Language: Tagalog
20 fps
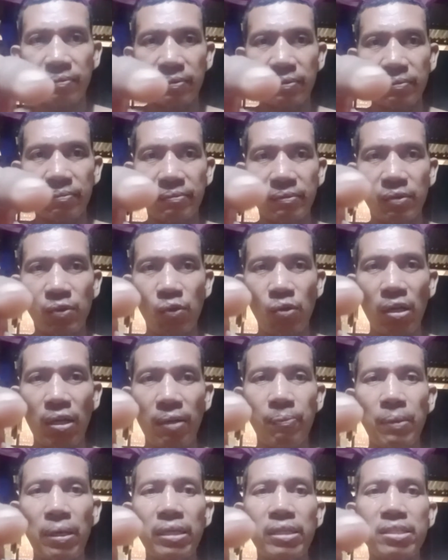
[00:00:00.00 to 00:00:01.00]
Kulang
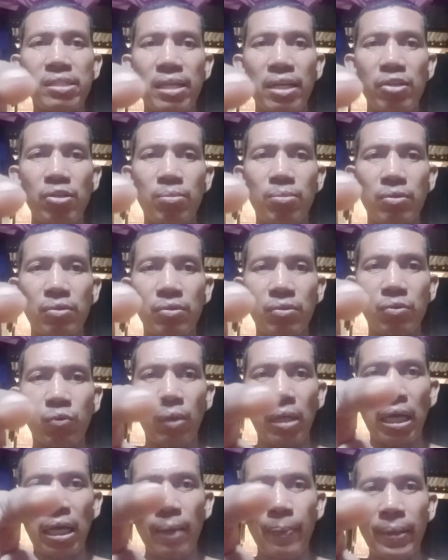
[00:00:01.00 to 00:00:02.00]
pang ensayo mo.
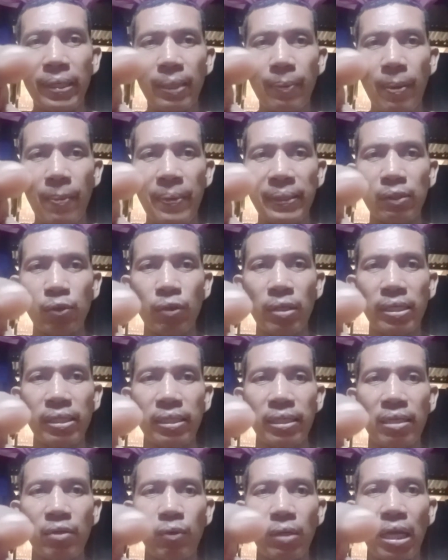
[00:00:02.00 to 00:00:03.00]
Wala ka pang napapatunayan
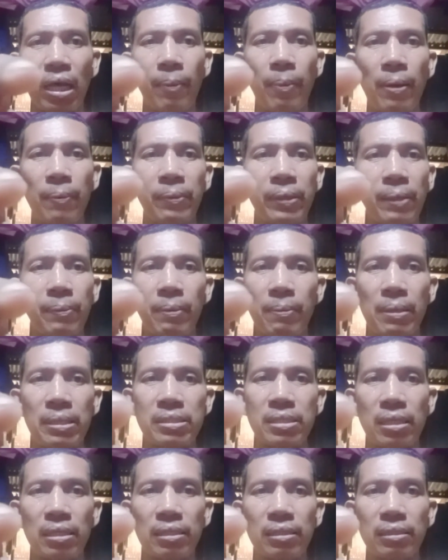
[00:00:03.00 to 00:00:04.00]
ha. Wala ka pang
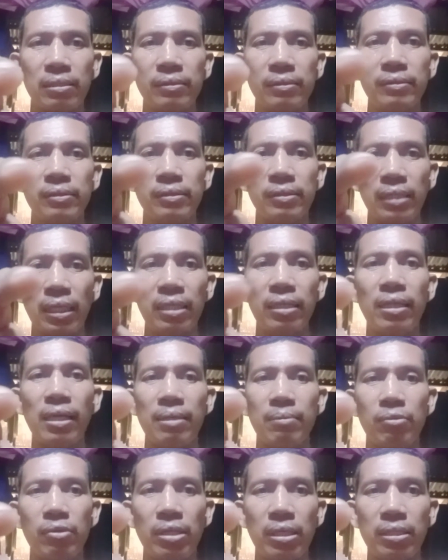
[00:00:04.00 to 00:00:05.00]
pinapabagsak. Tandaan
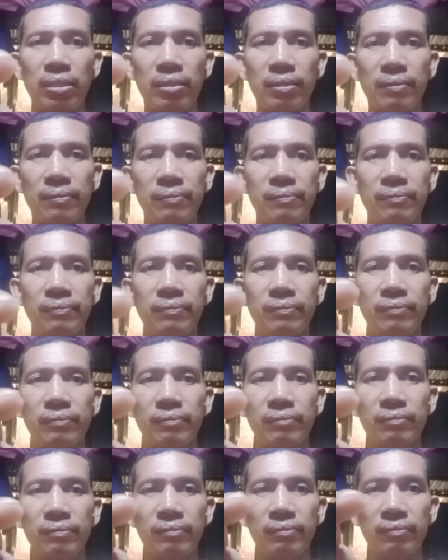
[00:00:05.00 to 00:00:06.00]
mo yan.
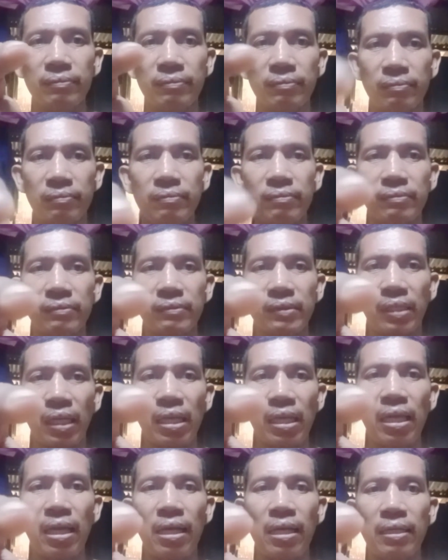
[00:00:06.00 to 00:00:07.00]

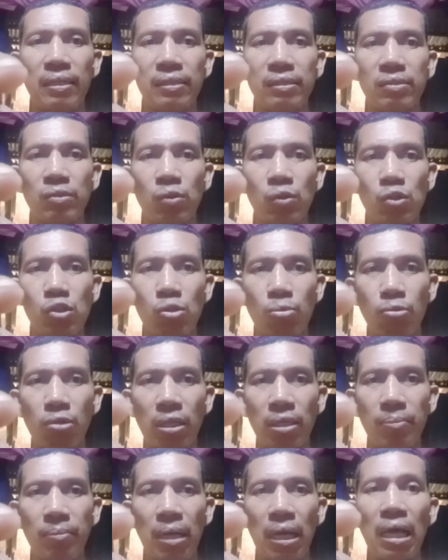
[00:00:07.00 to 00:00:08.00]
Kaya kung gusto mo nang
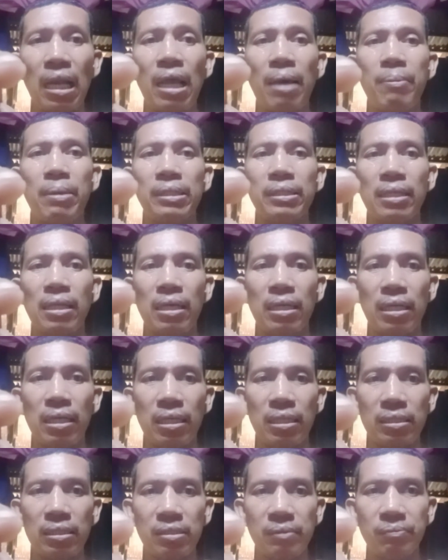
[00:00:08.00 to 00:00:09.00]
makalaban
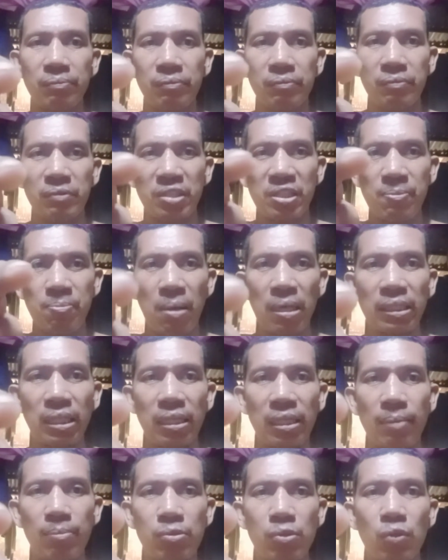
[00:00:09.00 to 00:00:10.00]
talaga, si Batang
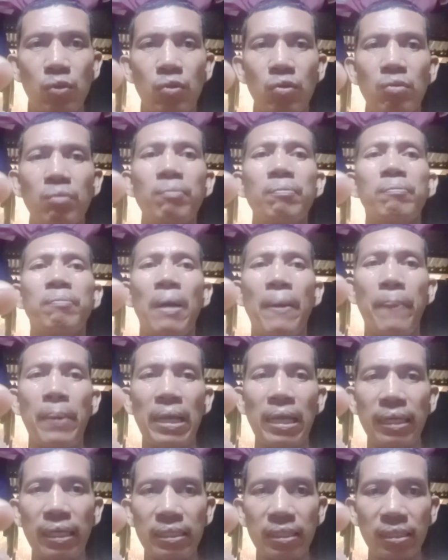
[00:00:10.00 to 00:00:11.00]
Kamsur,
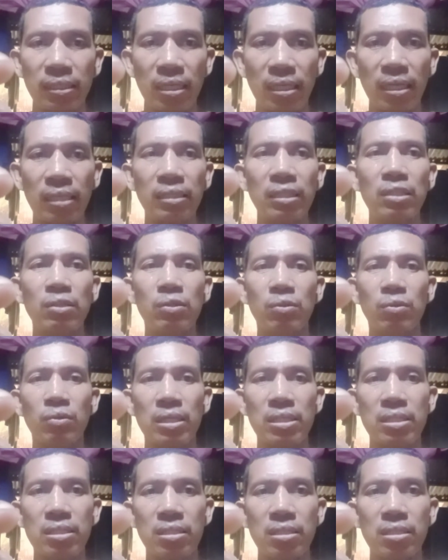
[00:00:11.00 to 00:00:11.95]
papalagan kita kahit anong oras.